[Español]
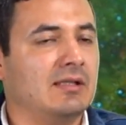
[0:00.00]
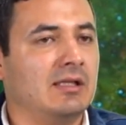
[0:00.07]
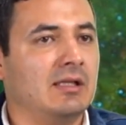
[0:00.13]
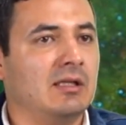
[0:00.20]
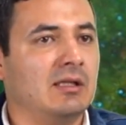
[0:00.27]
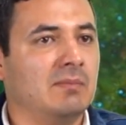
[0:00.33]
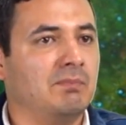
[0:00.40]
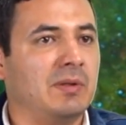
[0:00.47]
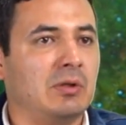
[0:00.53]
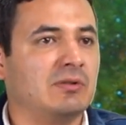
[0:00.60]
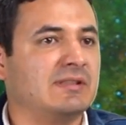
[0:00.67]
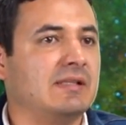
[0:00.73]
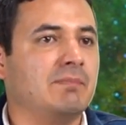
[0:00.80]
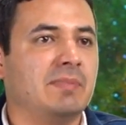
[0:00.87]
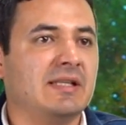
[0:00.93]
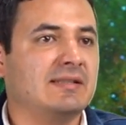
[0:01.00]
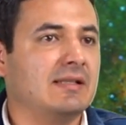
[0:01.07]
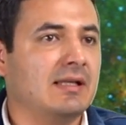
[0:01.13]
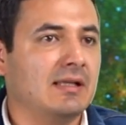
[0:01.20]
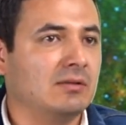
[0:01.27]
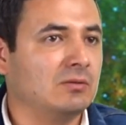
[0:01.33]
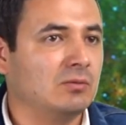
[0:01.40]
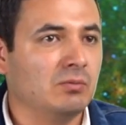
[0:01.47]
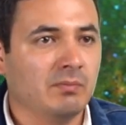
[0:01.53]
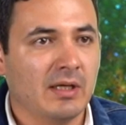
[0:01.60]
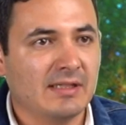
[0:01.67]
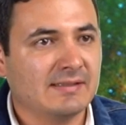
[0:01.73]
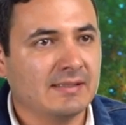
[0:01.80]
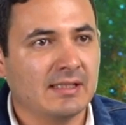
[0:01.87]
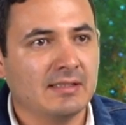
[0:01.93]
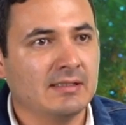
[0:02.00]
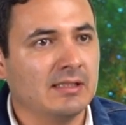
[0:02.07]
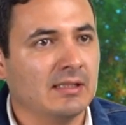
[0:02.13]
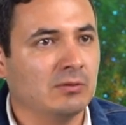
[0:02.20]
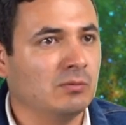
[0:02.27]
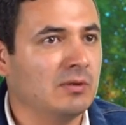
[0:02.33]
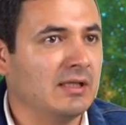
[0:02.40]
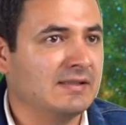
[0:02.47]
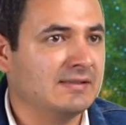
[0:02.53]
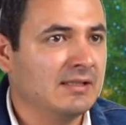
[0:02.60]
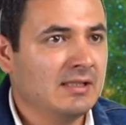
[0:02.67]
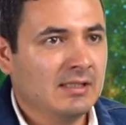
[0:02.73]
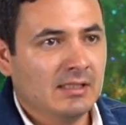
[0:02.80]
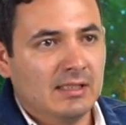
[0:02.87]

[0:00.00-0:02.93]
Eh, pero si empiezan a tumbarse candidaturas,